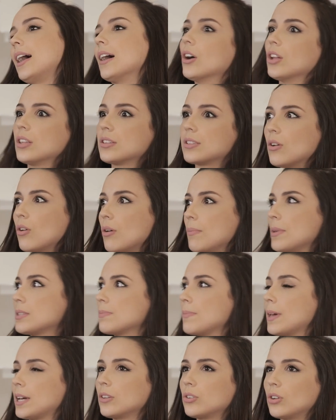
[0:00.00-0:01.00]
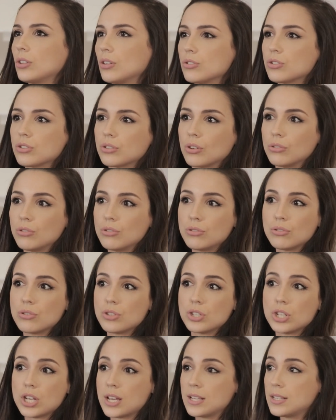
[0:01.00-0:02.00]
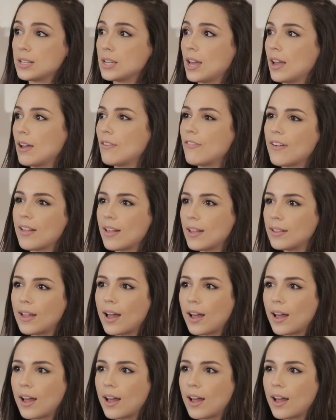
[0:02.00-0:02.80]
Agora, se eu comesse McDonald's todos os dias, ninguém ia falar